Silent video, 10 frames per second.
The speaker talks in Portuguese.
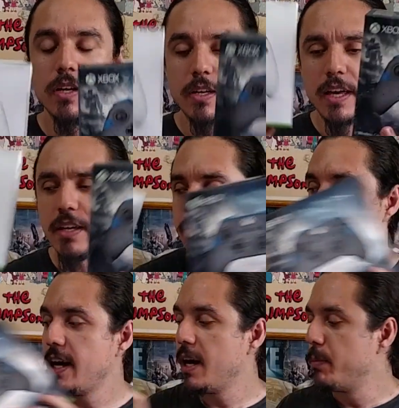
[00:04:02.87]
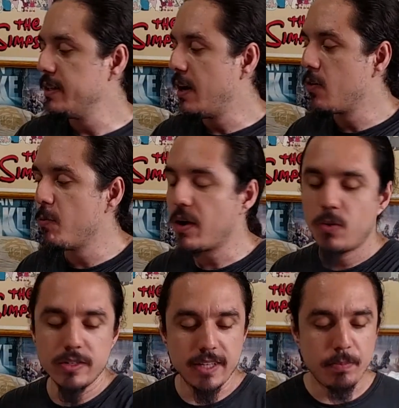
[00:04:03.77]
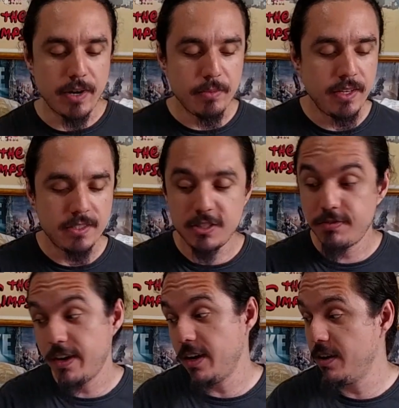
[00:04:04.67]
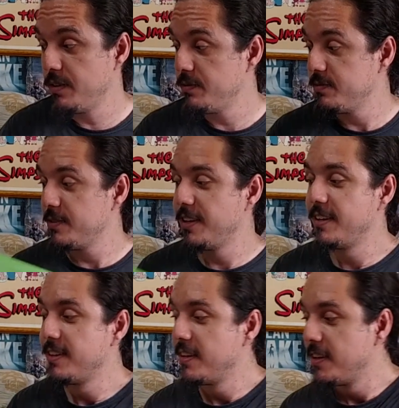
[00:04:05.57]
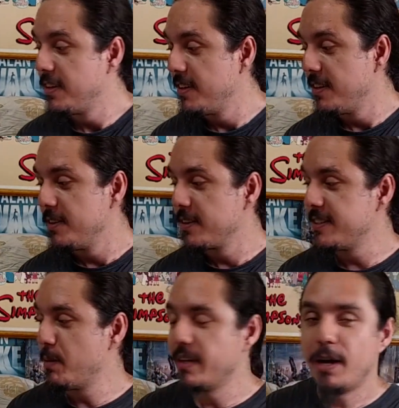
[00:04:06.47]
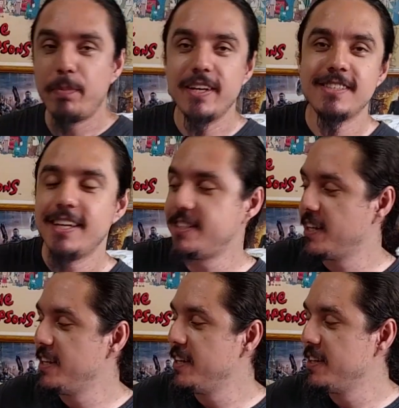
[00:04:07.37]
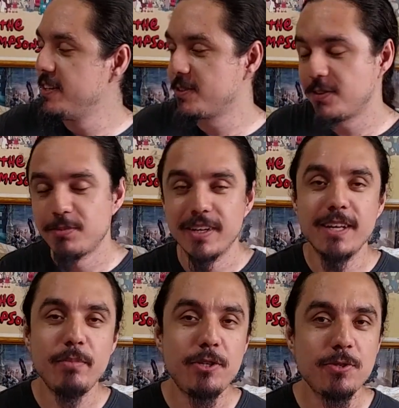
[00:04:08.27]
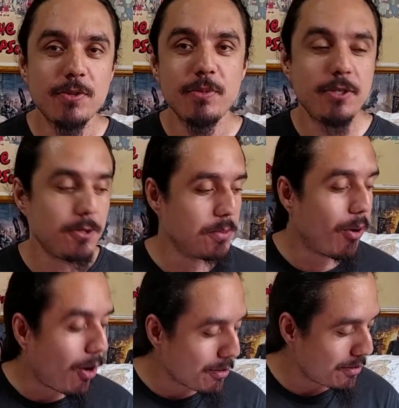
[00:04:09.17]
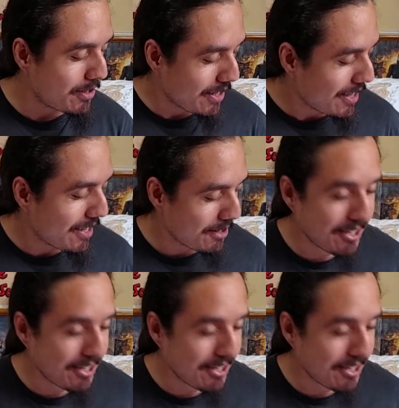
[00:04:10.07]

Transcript: Quem quiser mandar alguma coisa aí pra mim, se tiver quiser mandar presente aí, só não manda bicho, bichos mortos, né, cara?